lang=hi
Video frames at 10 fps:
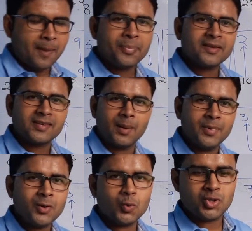आपके
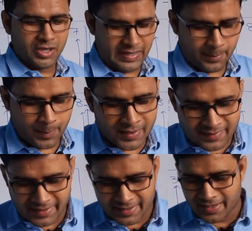सामने कुछ नंबर्स
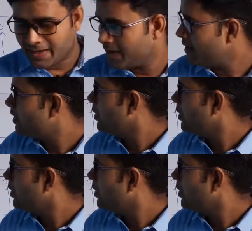लिखे हैं